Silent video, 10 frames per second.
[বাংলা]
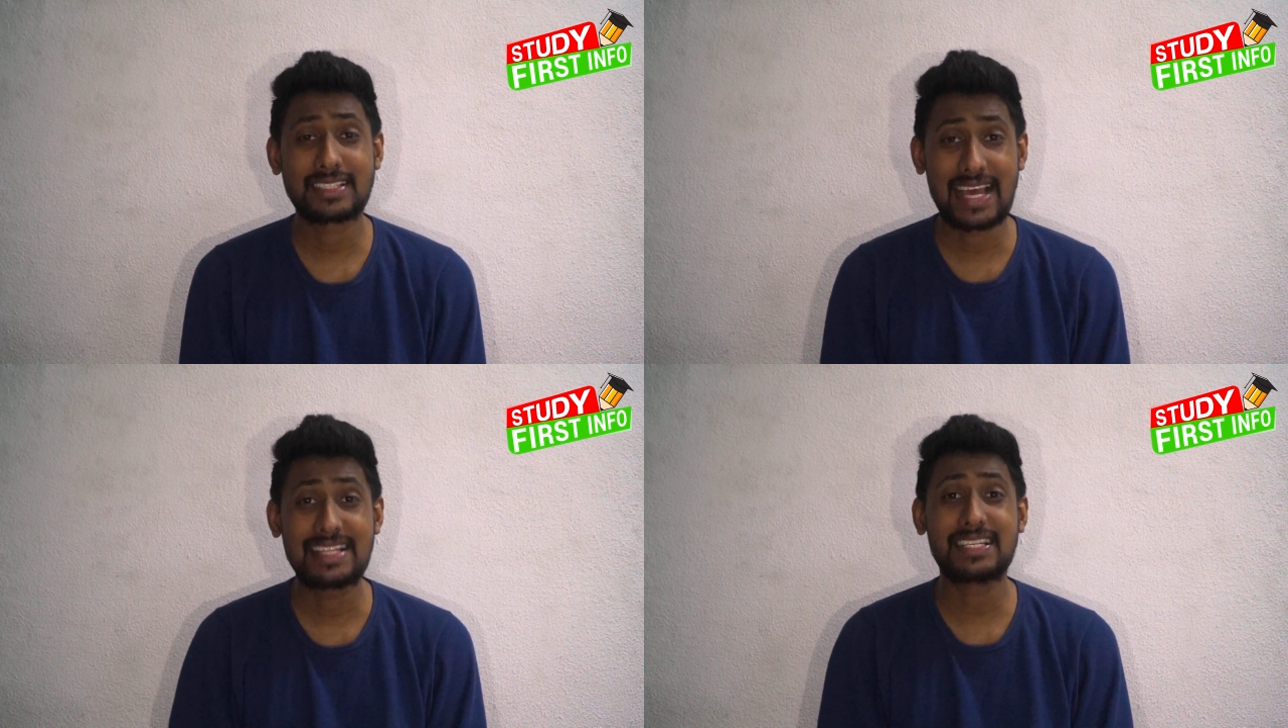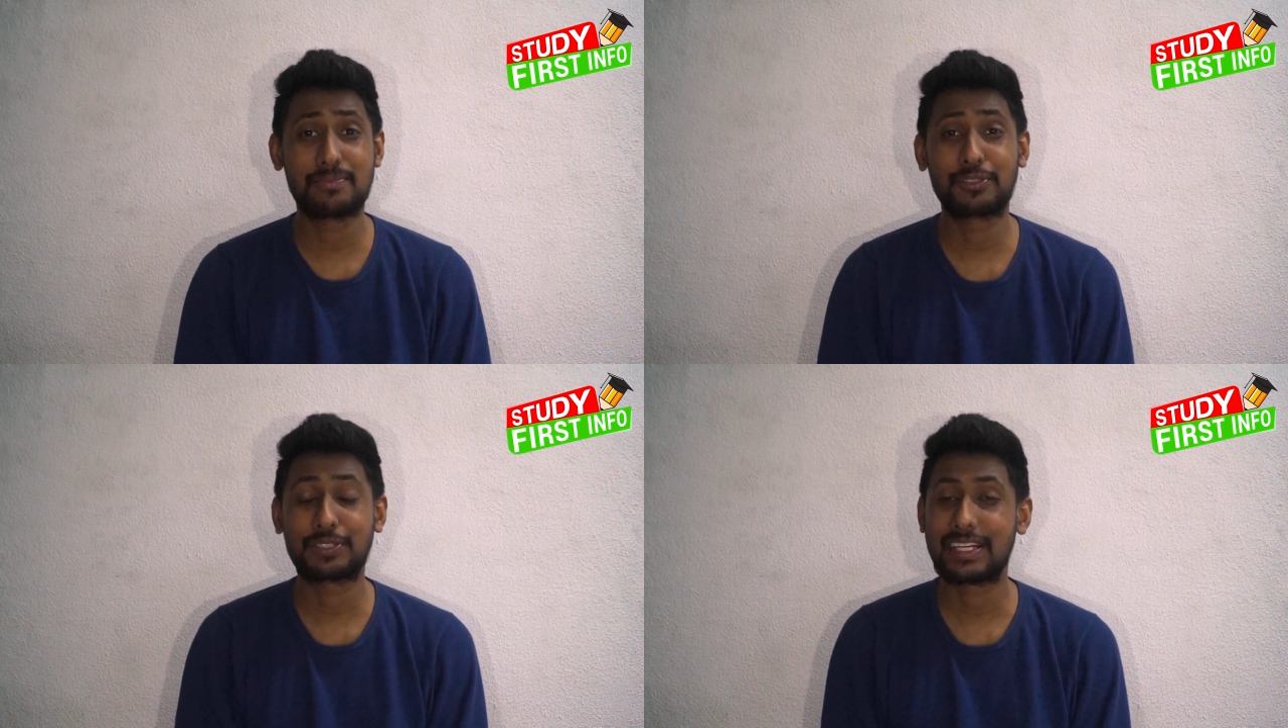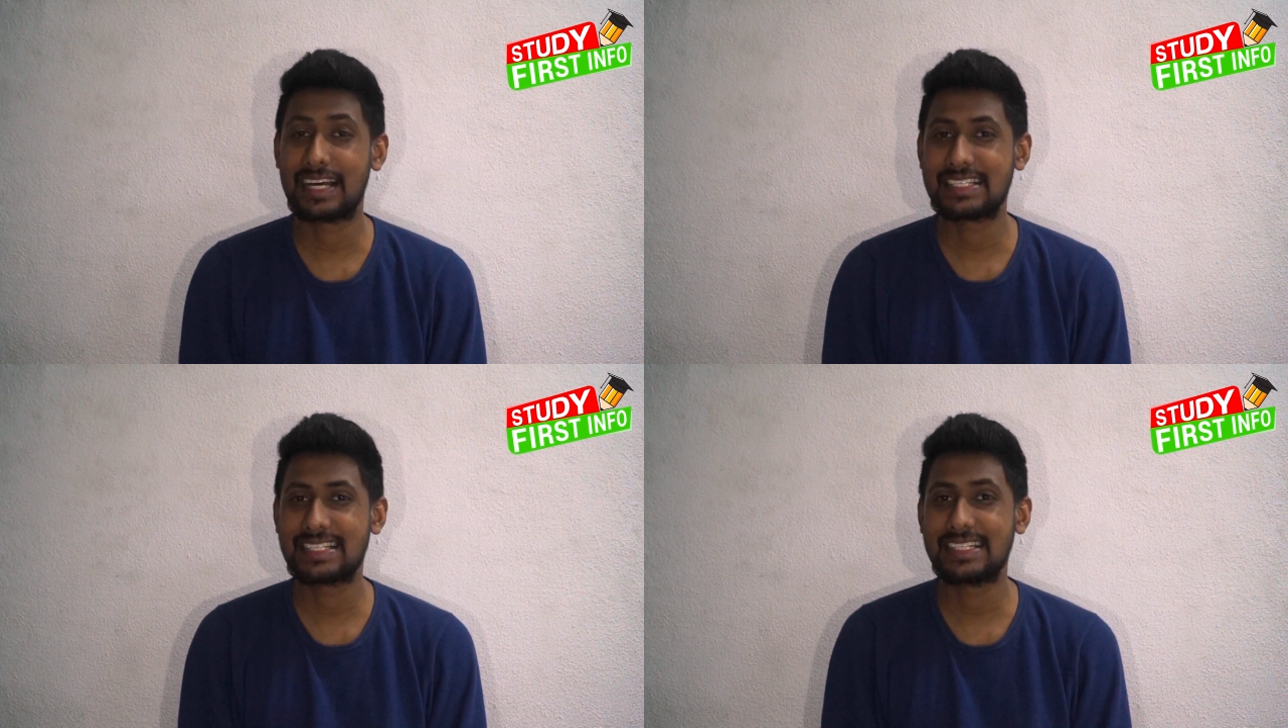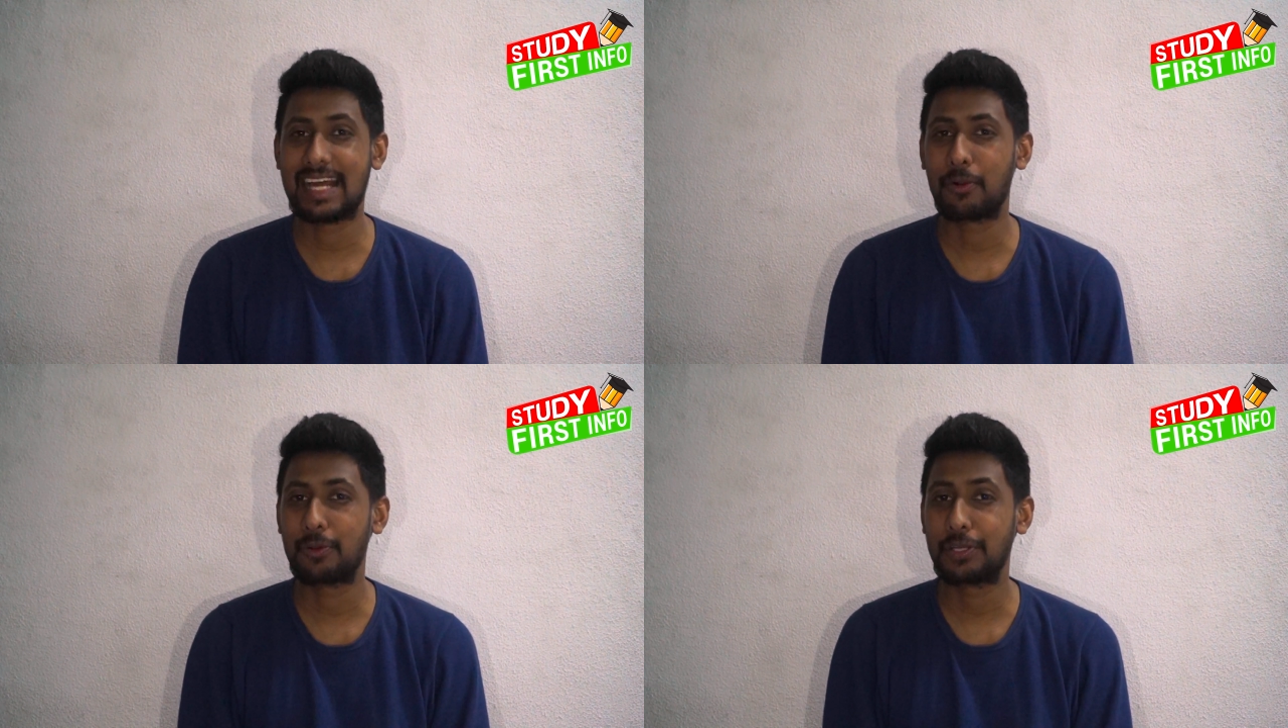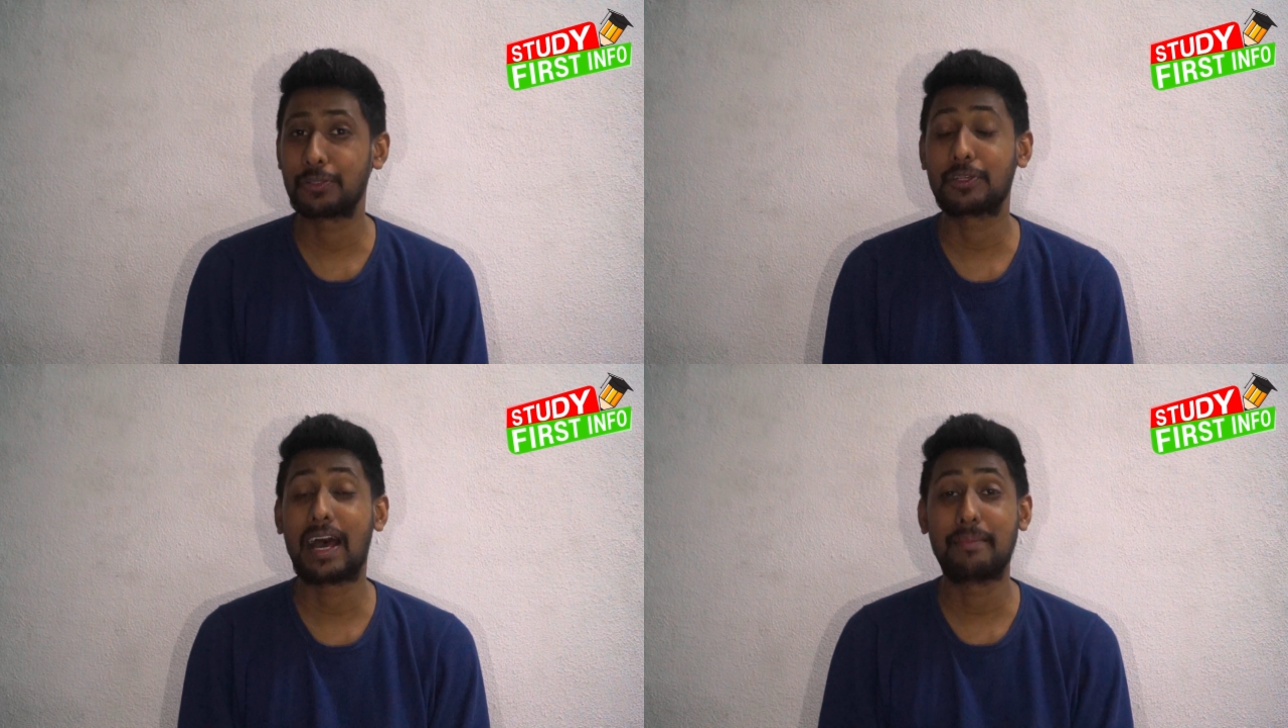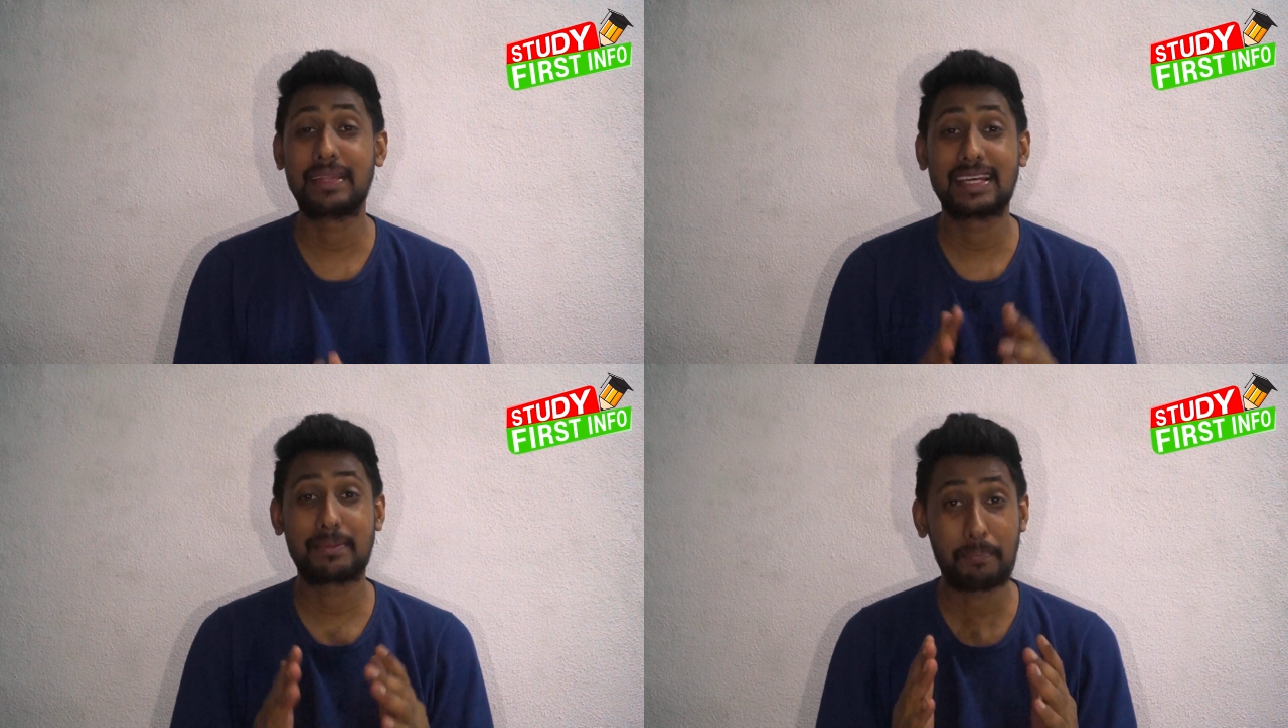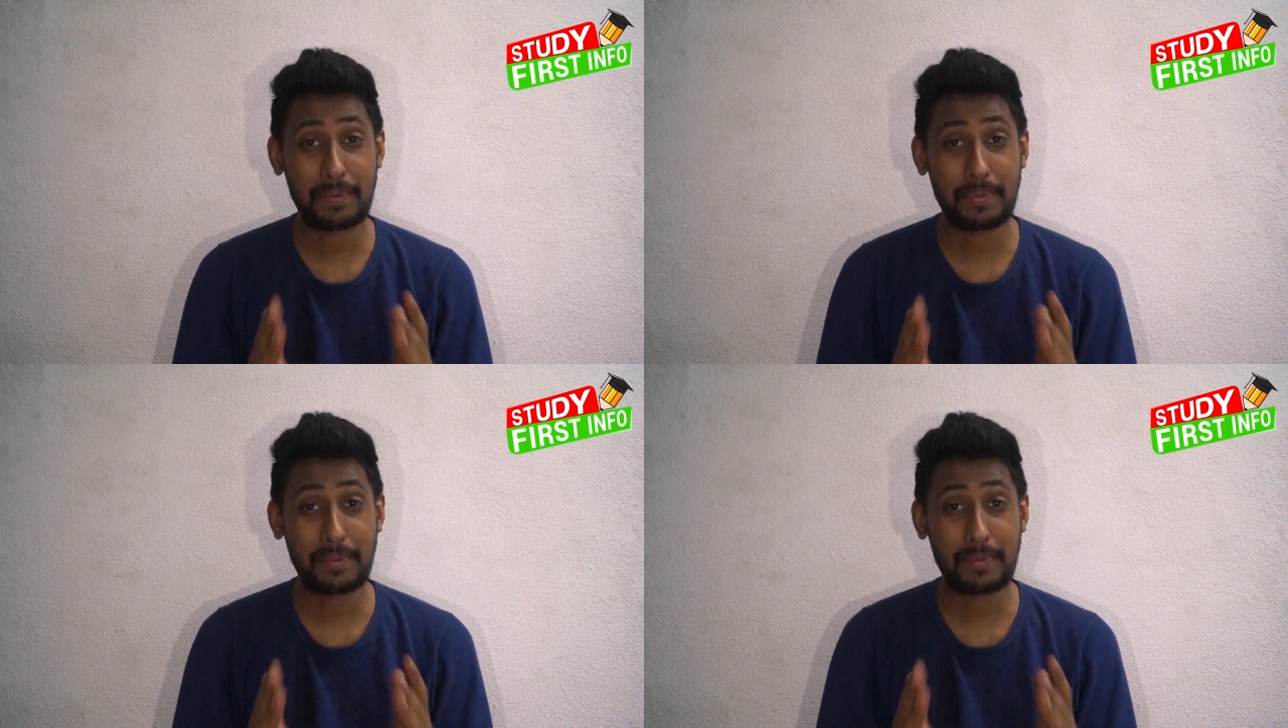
স্যানজেনভুক্ত কান্ট্রির নাগরিকত্ব আই মিন দ্যাট